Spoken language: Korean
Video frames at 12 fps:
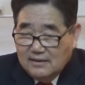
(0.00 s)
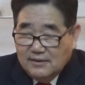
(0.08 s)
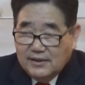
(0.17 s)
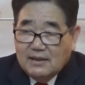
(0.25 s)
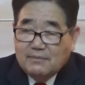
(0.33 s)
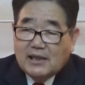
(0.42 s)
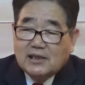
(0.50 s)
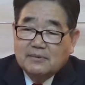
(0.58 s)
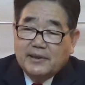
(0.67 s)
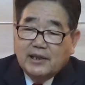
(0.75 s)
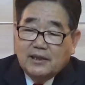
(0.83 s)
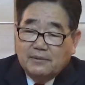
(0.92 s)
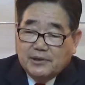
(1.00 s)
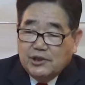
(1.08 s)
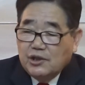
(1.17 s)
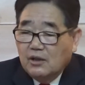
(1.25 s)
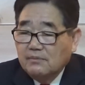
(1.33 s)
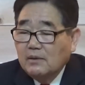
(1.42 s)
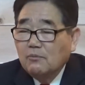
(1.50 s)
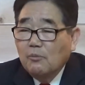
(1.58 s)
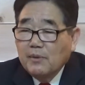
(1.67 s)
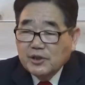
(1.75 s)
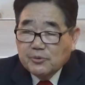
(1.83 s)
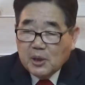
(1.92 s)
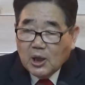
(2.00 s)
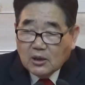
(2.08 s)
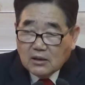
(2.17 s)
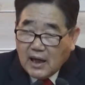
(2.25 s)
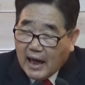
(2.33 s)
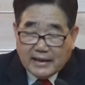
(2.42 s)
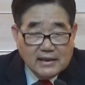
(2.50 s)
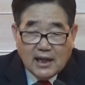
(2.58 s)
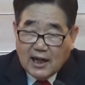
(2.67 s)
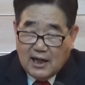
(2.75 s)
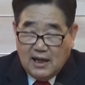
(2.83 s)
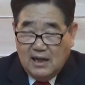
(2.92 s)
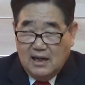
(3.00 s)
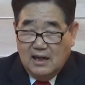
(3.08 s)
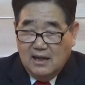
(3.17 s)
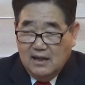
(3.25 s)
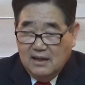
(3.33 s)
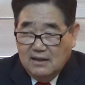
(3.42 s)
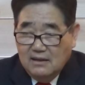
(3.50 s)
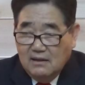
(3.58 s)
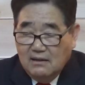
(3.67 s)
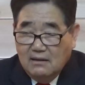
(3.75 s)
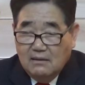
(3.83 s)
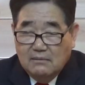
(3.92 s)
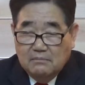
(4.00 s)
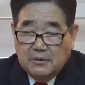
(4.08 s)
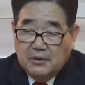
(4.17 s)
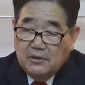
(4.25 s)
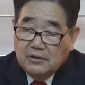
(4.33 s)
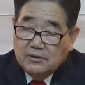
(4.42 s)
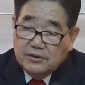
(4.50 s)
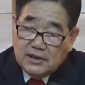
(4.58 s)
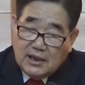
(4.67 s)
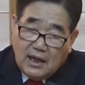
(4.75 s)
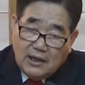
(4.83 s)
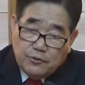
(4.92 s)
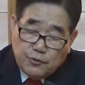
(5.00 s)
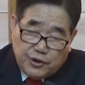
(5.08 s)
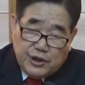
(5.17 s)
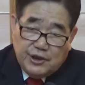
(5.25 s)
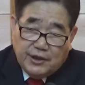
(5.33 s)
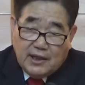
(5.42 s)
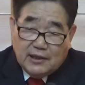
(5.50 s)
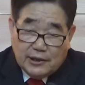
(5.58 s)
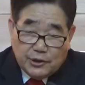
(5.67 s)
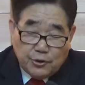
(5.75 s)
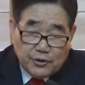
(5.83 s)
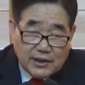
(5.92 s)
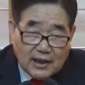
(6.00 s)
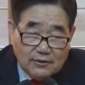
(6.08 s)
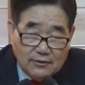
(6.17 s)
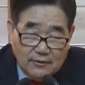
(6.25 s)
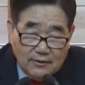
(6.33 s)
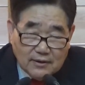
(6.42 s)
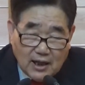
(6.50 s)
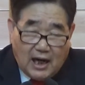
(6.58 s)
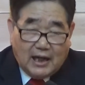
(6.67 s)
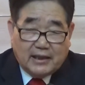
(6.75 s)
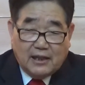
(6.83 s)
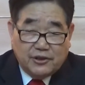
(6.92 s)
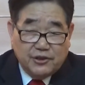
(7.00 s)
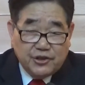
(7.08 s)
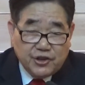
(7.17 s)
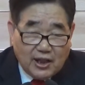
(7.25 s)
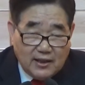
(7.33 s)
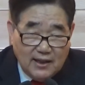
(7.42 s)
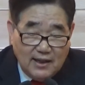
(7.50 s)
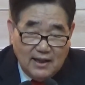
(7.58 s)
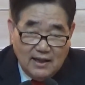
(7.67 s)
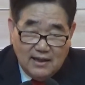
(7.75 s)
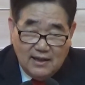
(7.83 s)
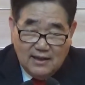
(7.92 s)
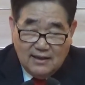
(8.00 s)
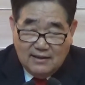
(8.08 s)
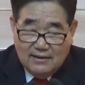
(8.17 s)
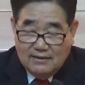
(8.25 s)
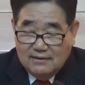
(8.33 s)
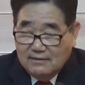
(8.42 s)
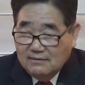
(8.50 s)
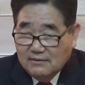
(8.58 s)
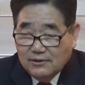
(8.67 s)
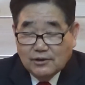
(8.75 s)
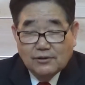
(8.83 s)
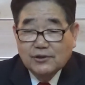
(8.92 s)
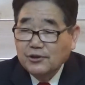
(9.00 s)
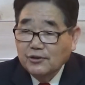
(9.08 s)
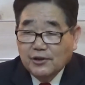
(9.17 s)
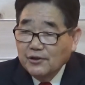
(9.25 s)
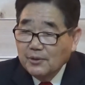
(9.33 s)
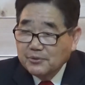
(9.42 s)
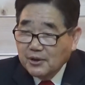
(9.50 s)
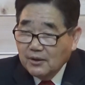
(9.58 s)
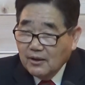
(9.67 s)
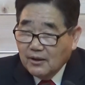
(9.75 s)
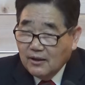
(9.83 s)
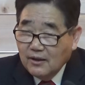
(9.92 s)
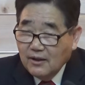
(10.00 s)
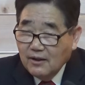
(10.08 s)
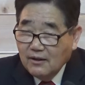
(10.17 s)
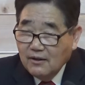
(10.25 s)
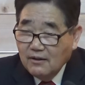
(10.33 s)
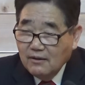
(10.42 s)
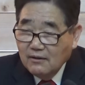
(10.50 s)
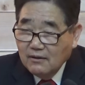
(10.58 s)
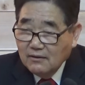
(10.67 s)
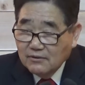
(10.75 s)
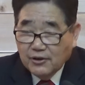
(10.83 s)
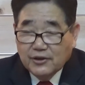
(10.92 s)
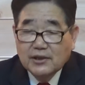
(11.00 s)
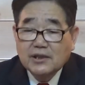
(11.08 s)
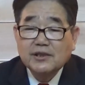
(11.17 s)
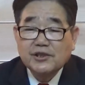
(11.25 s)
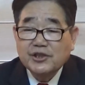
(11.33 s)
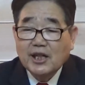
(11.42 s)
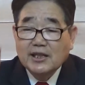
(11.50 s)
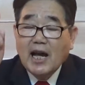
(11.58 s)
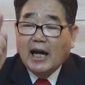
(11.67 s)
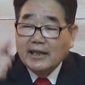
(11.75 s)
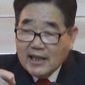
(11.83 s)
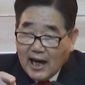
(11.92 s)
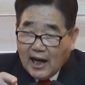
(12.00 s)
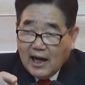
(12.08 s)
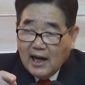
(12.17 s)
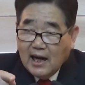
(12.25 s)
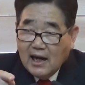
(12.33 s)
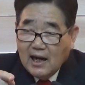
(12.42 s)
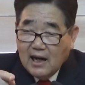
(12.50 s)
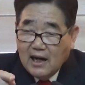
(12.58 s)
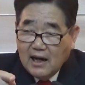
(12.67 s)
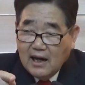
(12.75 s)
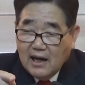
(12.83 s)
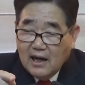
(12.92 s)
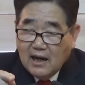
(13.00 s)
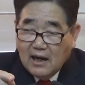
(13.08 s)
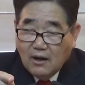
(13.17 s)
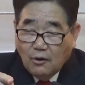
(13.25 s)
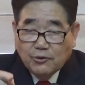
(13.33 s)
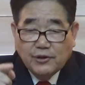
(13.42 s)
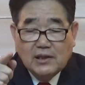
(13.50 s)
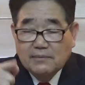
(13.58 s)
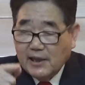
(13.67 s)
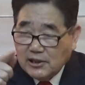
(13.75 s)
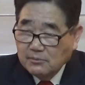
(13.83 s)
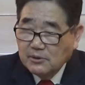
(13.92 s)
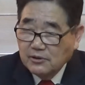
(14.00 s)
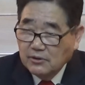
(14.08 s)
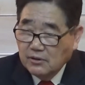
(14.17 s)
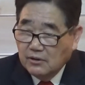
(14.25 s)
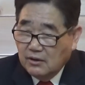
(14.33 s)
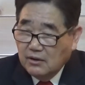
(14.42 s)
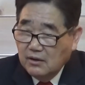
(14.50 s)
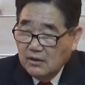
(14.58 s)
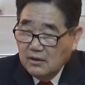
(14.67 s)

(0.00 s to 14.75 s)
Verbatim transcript: 너희가 말씀 하려고하면서 열매를 못 맺으면 아니야. 뭐 너희가 육신적인 그리스도인이라고 카날 크리스찬이야? 그런 건 성경이 없어. 너희는 크리스찬이 아니야. 오늘 이 말씀을 듣고